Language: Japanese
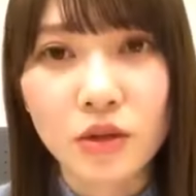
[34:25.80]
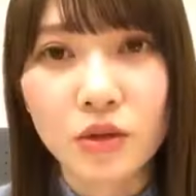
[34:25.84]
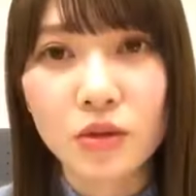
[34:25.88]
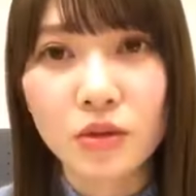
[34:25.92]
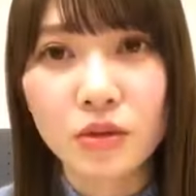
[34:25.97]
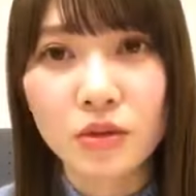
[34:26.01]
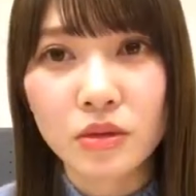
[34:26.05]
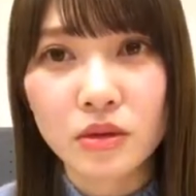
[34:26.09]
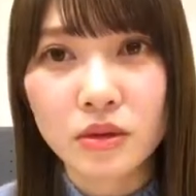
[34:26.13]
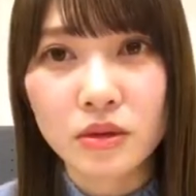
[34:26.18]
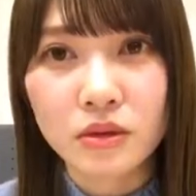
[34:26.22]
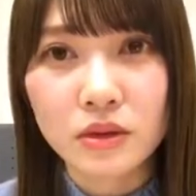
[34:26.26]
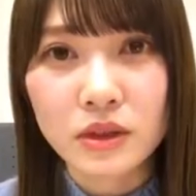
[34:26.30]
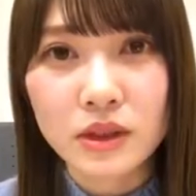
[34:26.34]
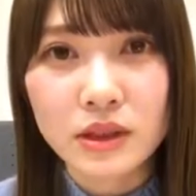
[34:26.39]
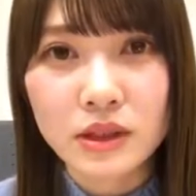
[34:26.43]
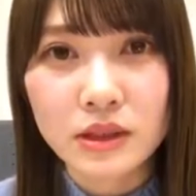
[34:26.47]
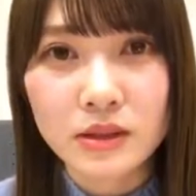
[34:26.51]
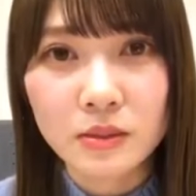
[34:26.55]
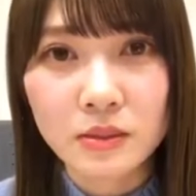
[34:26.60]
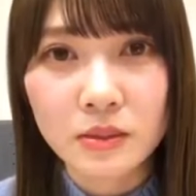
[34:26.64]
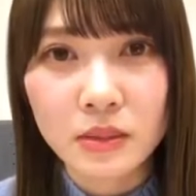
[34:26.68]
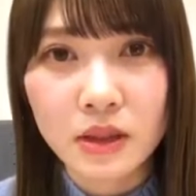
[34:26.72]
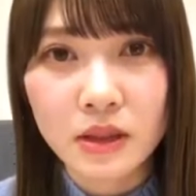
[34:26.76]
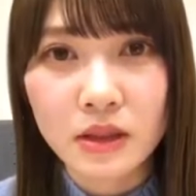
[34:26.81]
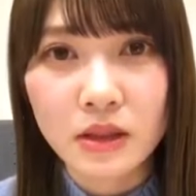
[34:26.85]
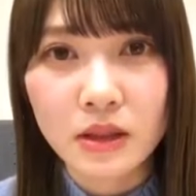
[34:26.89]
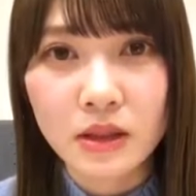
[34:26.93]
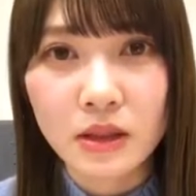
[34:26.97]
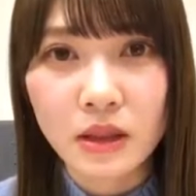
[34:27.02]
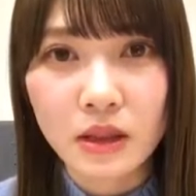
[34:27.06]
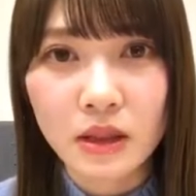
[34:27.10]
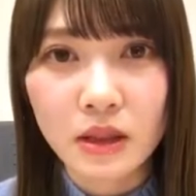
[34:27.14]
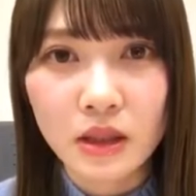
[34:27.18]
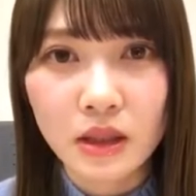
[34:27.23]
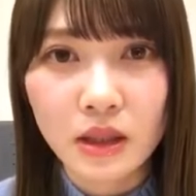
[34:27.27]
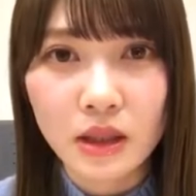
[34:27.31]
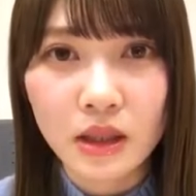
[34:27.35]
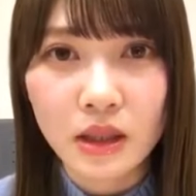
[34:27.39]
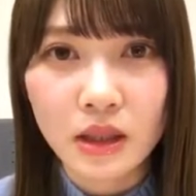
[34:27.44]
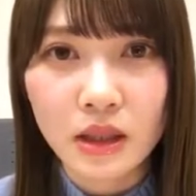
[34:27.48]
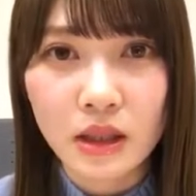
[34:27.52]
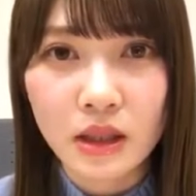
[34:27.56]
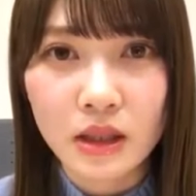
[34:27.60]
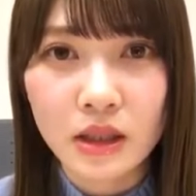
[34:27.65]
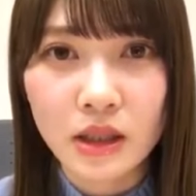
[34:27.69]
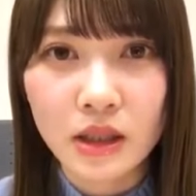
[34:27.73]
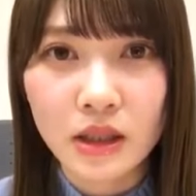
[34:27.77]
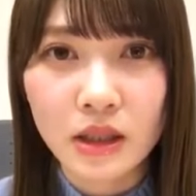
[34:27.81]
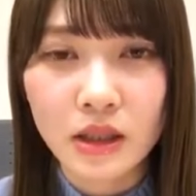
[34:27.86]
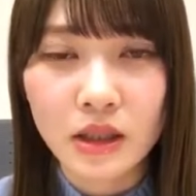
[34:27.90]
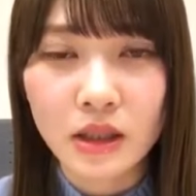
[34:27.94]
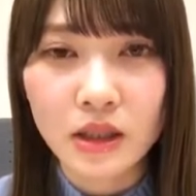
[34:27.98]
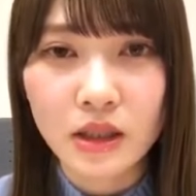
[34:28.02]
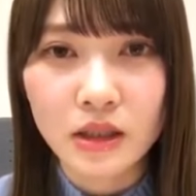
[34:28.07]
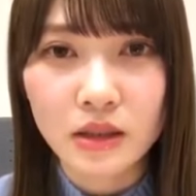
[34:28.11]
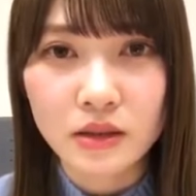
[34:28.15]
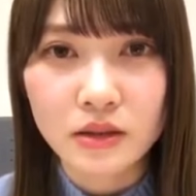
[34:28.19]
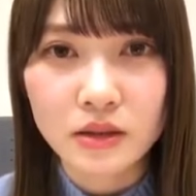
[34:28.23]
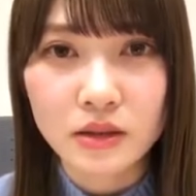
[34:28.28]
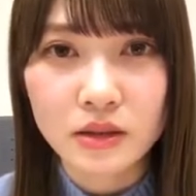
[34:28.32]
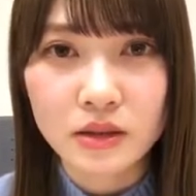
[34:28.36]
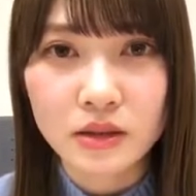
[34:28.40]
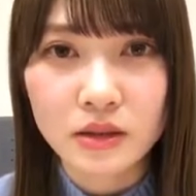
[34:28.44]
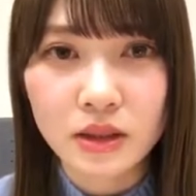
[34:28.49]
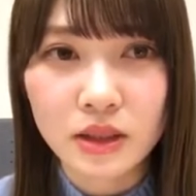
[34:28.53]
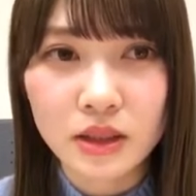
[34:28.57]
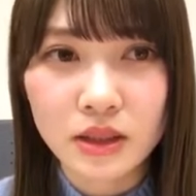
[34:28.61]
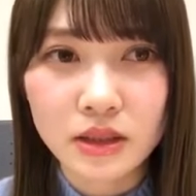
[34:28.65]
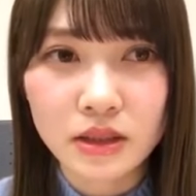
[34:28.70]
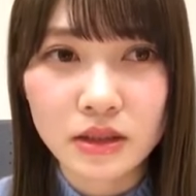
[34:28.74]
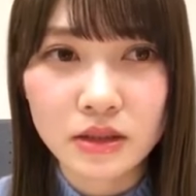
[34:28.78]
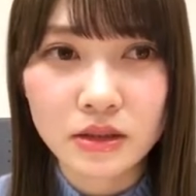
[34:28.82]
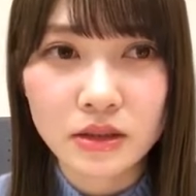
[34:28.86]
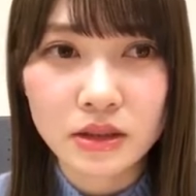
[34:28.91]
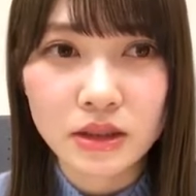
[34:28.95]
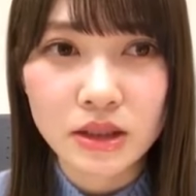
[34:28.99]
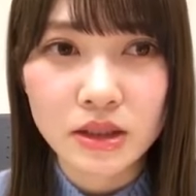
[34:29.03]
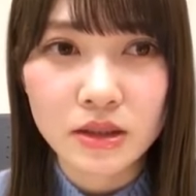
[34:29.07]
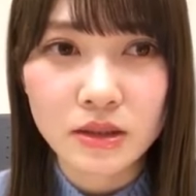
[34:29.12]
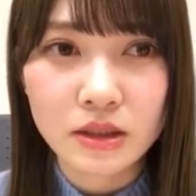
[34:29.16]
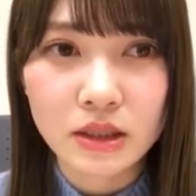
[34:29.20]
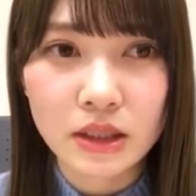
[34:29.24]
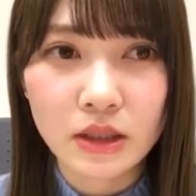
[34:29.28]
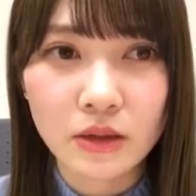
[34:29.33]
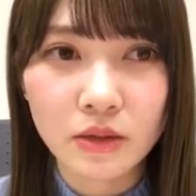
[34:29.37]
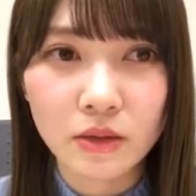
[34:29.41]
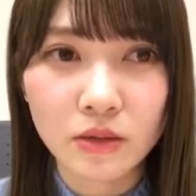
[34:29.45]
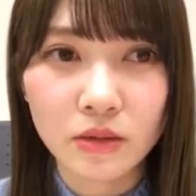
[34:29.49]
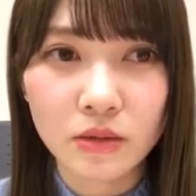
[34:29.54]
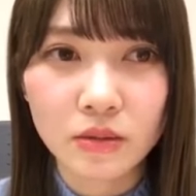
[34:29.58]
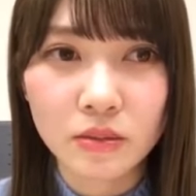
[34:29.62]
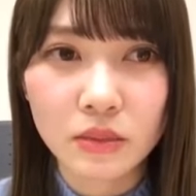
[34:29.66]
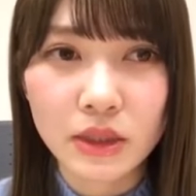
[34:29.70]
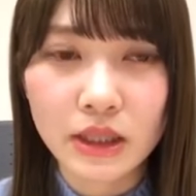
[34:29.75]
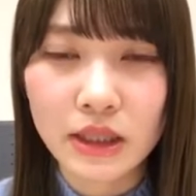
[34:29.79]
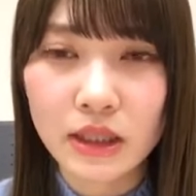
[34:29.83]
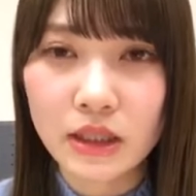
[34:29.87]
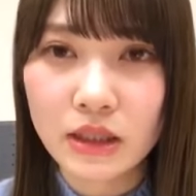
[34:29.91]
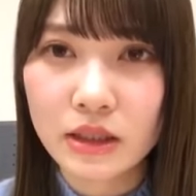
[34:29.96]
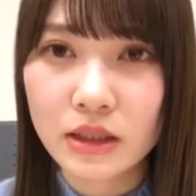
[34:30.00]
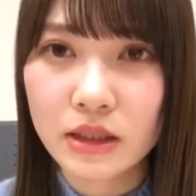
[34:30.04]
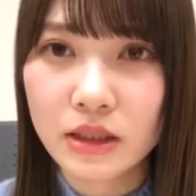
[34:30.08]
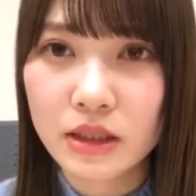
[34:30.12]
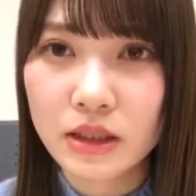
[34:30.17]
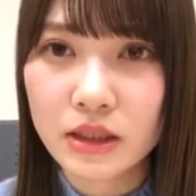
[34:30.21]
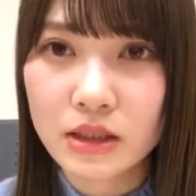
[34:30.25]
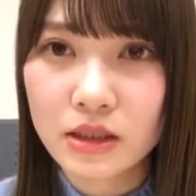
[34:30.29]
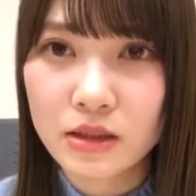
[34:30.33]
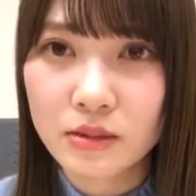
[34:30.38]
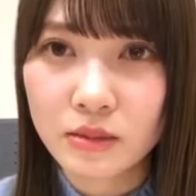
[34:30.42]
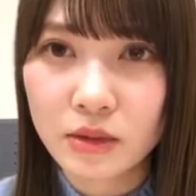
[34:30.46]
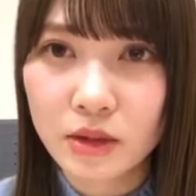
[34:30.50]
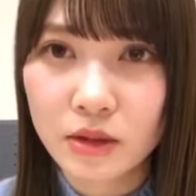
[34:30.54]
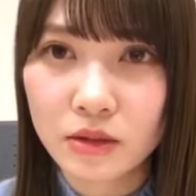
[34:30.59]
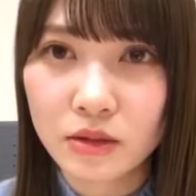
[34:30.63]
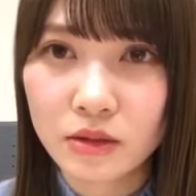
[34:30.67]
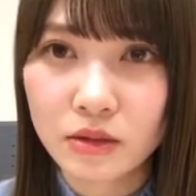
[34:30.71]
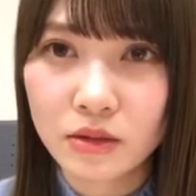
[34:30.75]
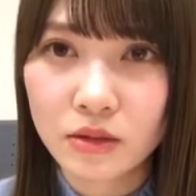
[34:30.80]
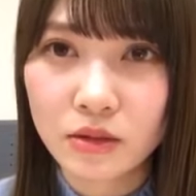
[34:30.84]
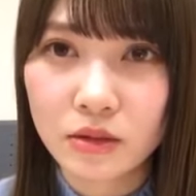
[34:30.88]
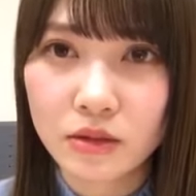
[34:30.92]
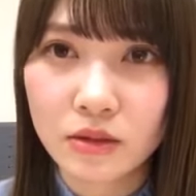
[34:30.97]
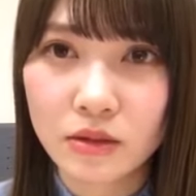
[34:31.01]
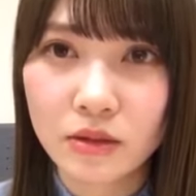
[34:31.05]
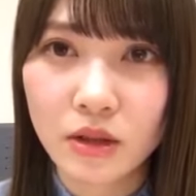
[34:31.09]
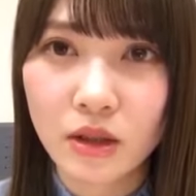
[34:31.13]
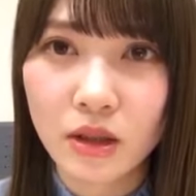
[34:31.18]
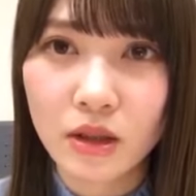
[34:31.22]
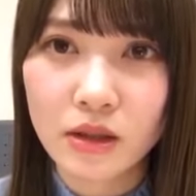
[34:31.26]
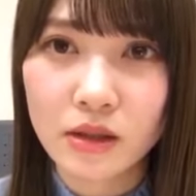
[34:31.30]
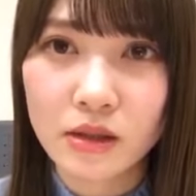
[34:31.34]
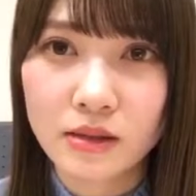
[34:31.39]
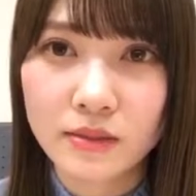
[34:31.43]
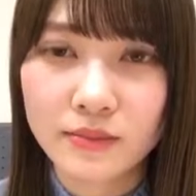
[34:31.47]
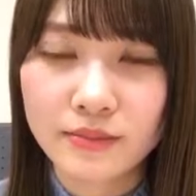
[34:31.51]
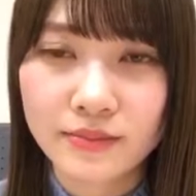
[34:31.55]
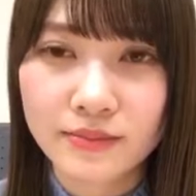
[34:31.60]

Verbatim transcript: 京子と新芽ってだけでなんか嬉しいし、こう身が引き締まるというか、